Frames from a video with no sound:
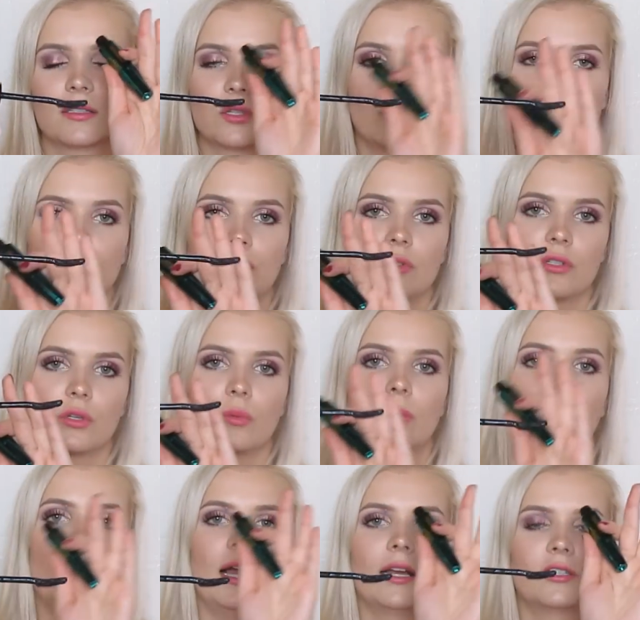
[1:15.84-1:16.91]
Soul Couture
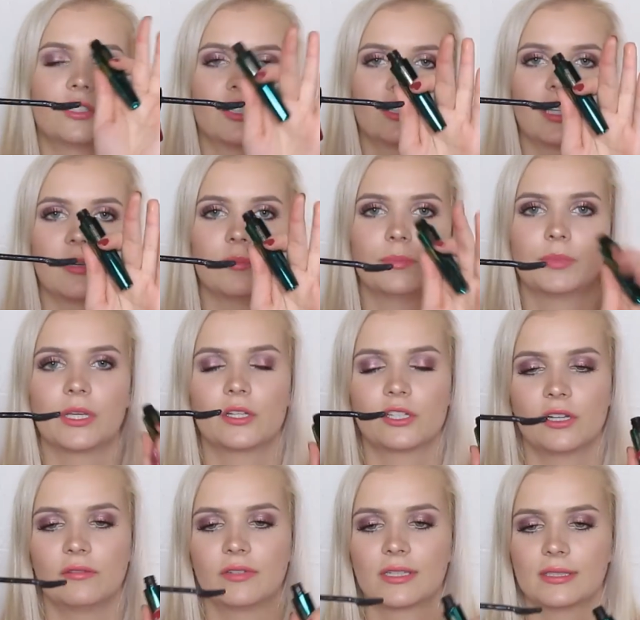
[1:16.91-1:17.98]
Black, czy ta
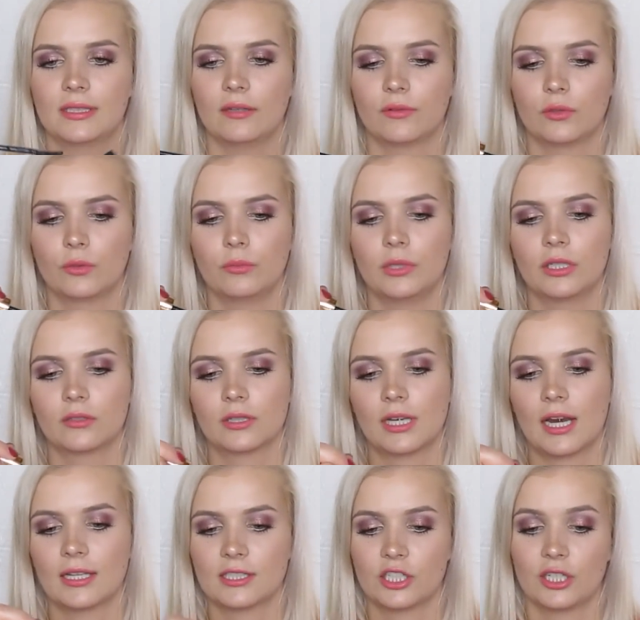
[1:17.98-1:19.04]
pierwsza wersja Volume Million
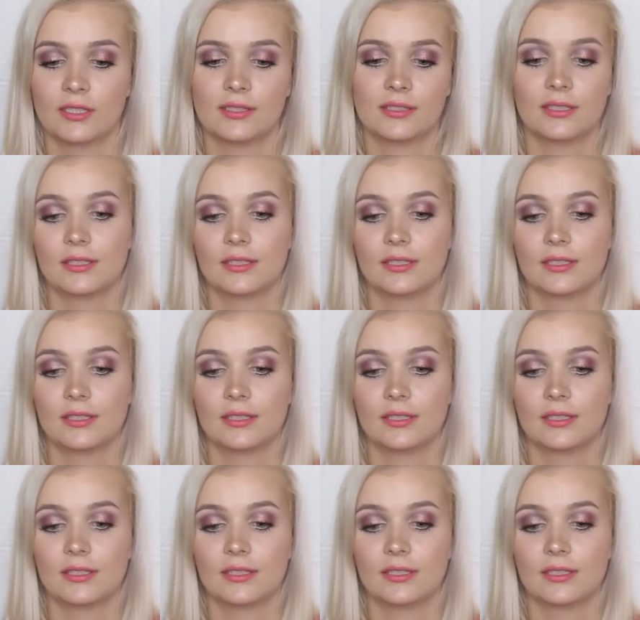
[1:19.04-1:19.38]
Rushes,